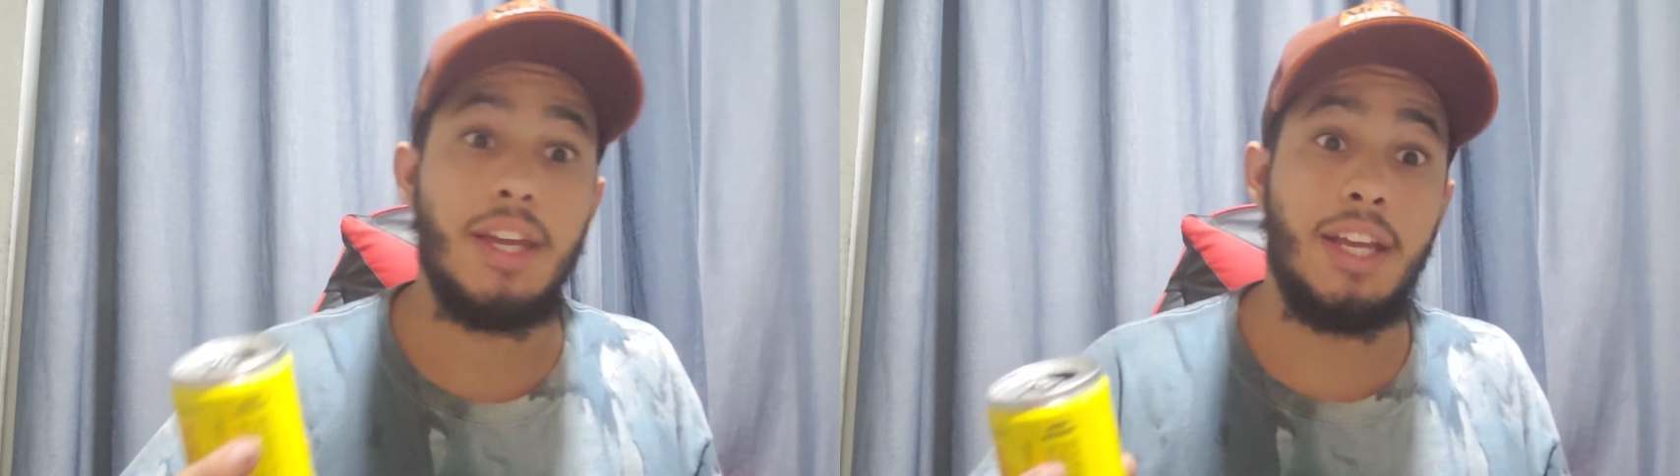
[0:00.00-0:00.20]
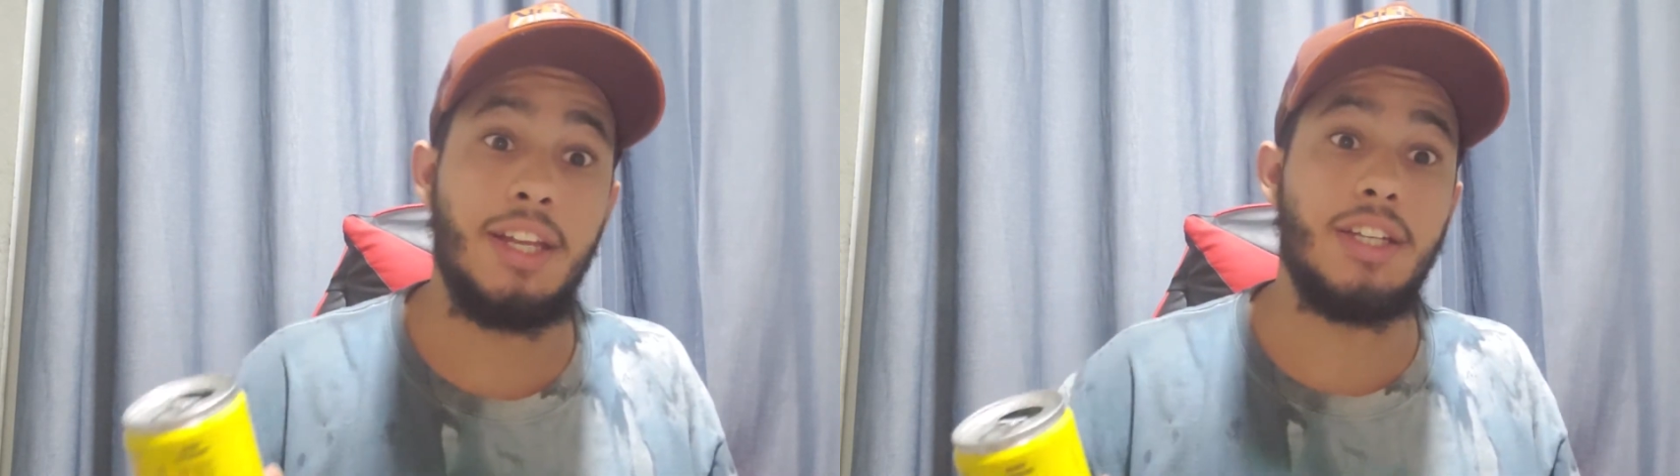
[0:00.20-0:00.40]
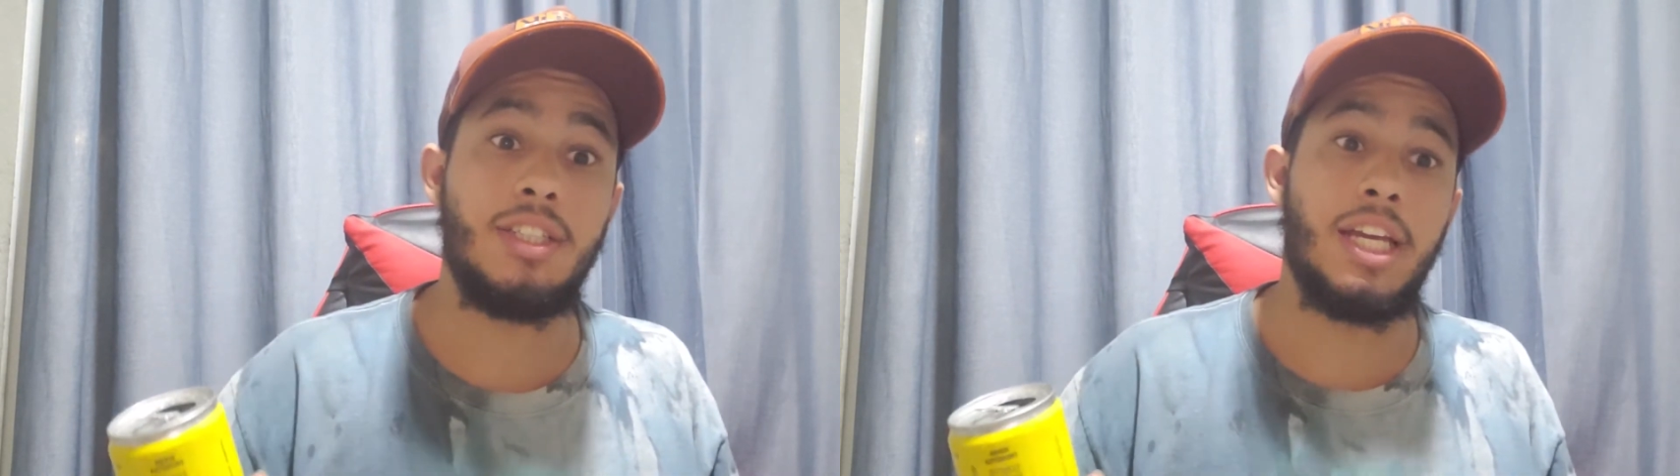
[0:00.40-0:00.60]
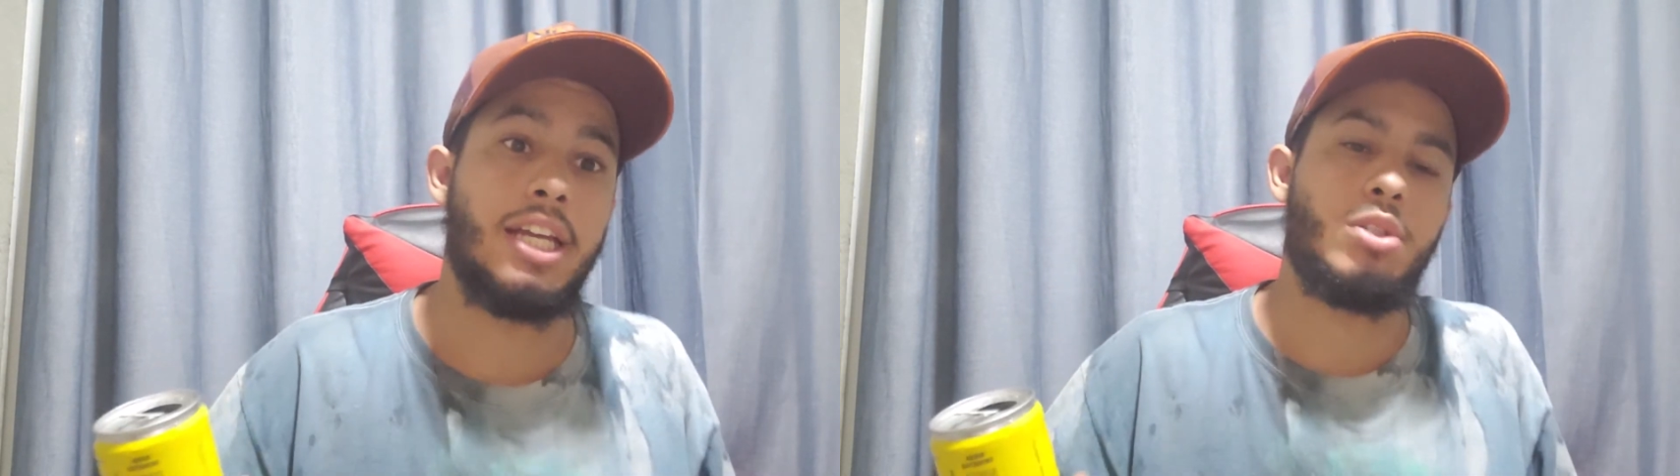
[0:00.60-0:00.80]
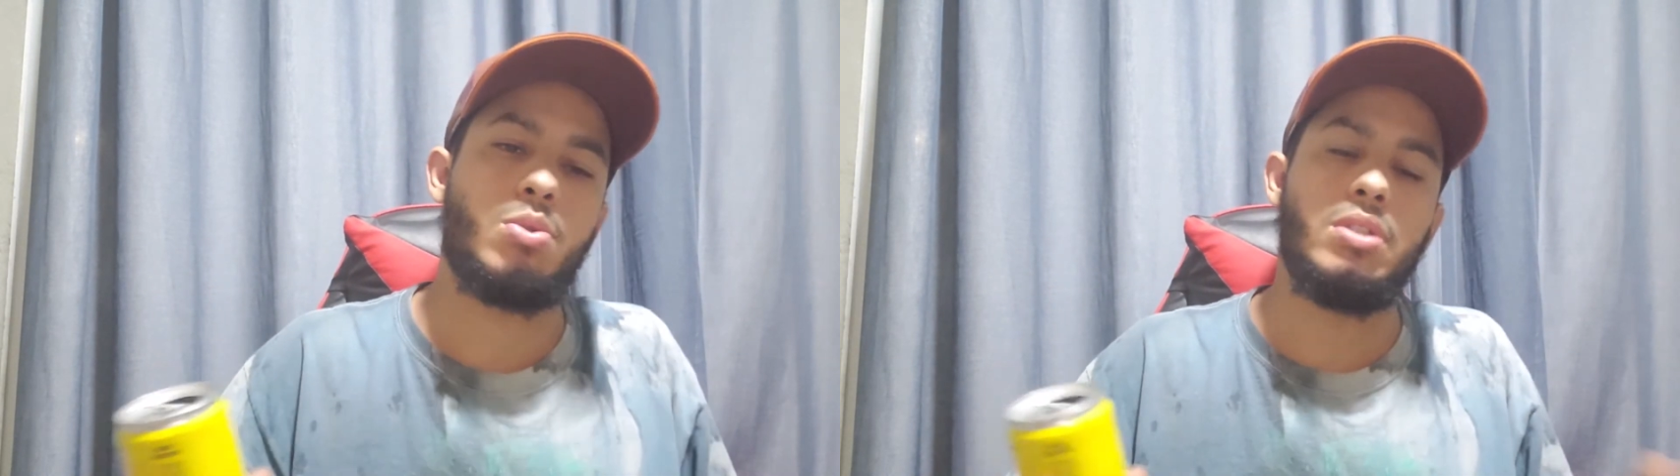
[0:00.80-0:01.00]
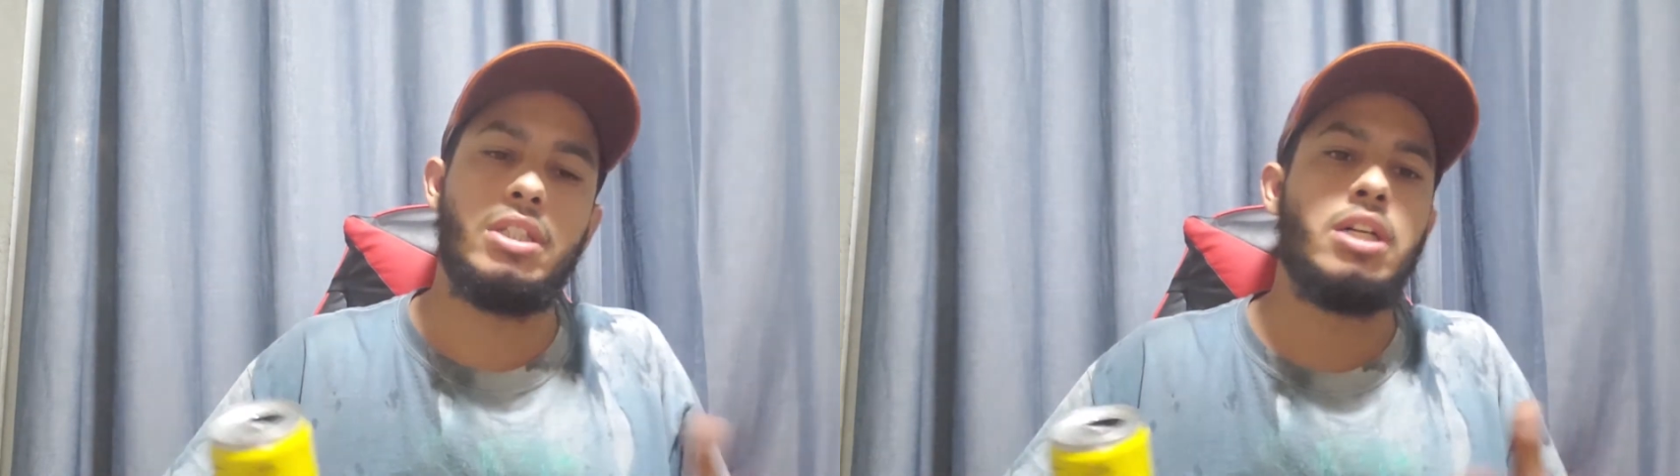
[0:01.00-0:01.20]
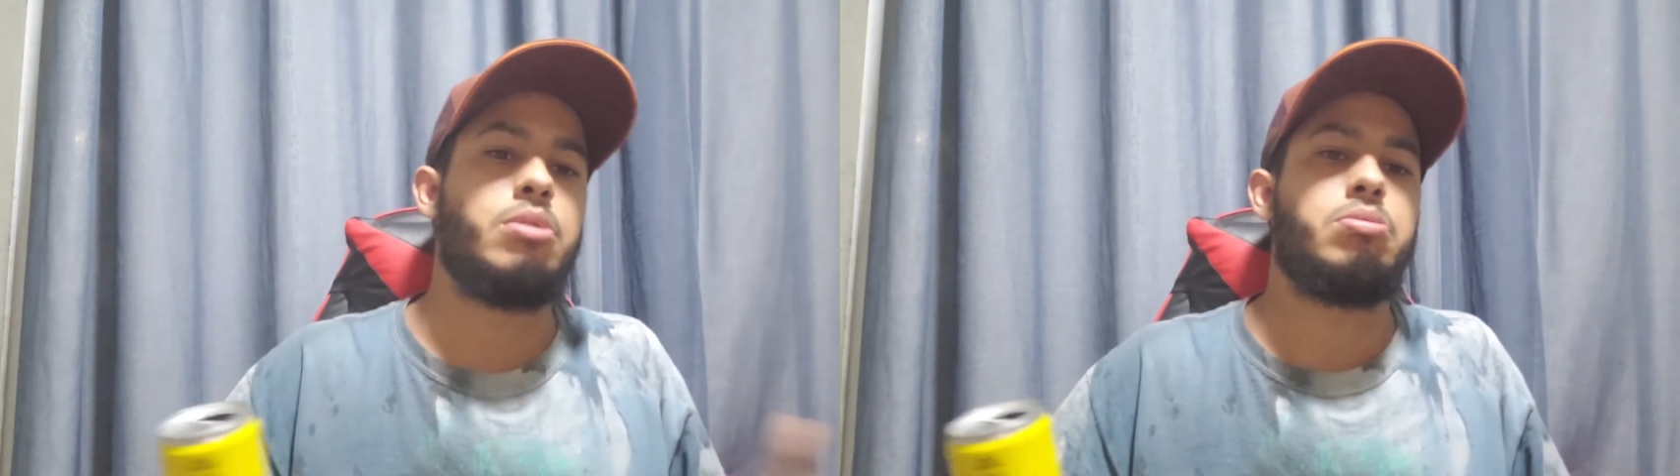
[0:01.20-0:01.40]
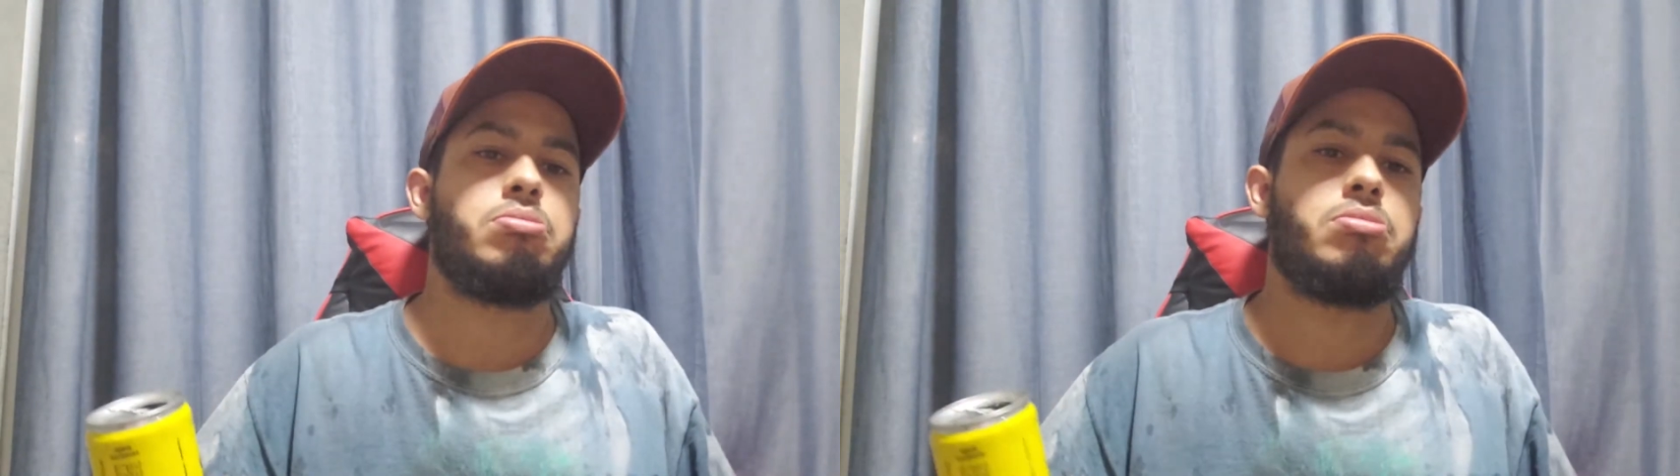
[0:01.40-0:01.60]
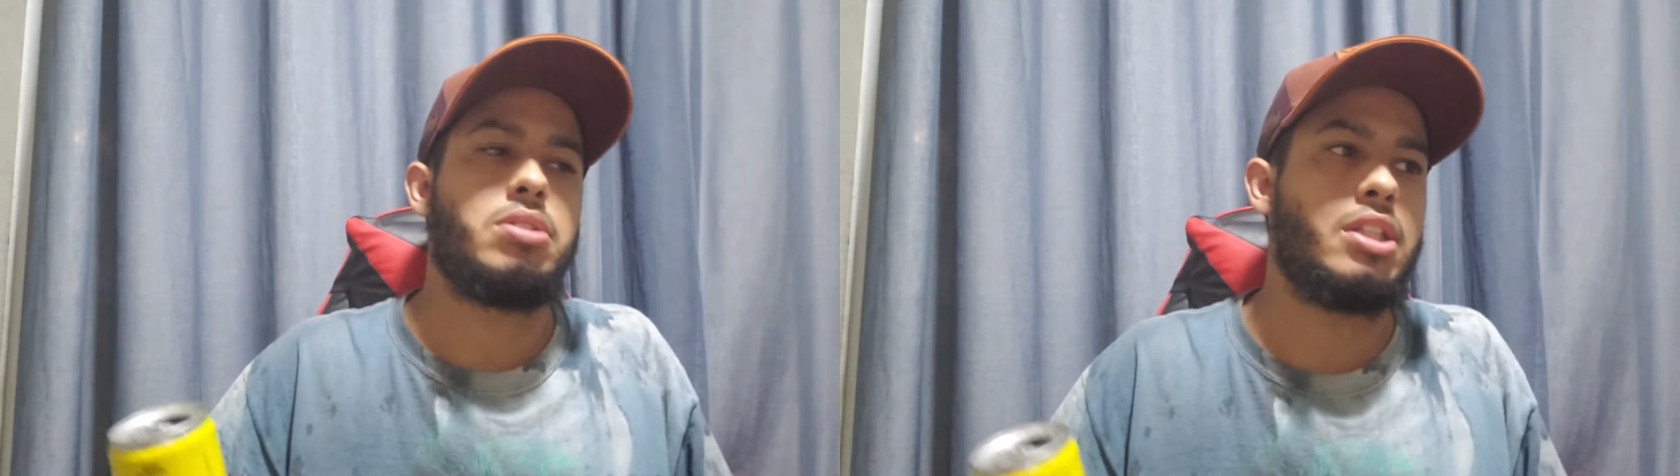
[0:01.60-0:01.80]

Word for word: energético não